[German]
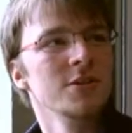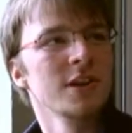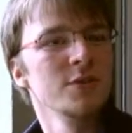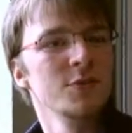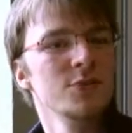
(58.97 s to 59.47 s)
Den
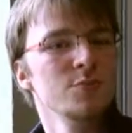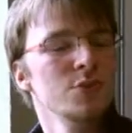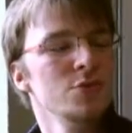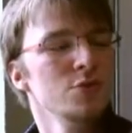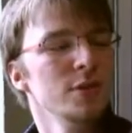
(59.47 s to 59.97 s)
Rest finde ich ein
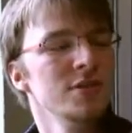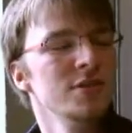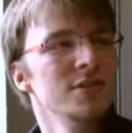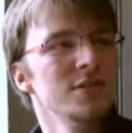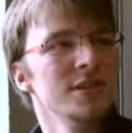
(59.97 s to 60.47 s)
bisschen
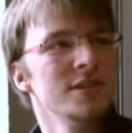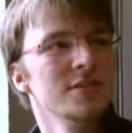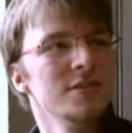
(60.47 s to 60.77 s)
übersichtlich, ehrlich